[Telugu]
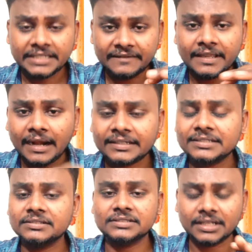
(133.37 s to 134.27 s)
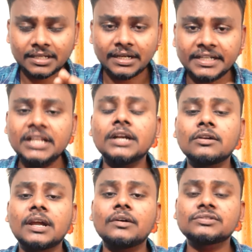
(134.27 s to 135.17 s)
టీవీ యాక్టర్స్
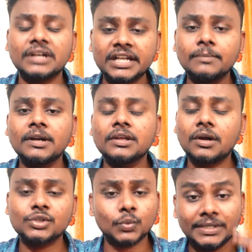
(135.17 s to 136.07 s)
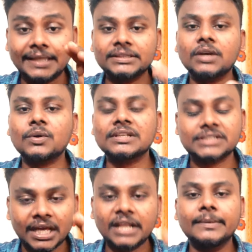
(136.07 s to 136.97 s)
నటీనట్లు కావచ్చు నటీమణులు కావచ్చు వీళ్ళంతా కూడా
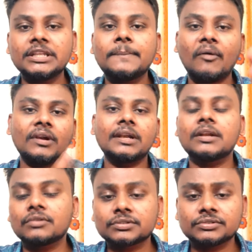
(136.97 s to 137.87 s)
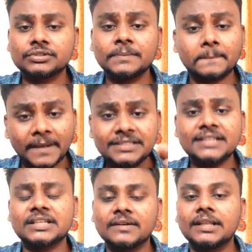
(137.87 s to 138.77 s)
చాలామంది పవన్ కళ్యాణ్ కోసం వచ్చి
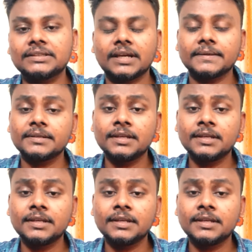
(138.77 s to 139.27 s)
పనిచేశారు వీళ్ళంతా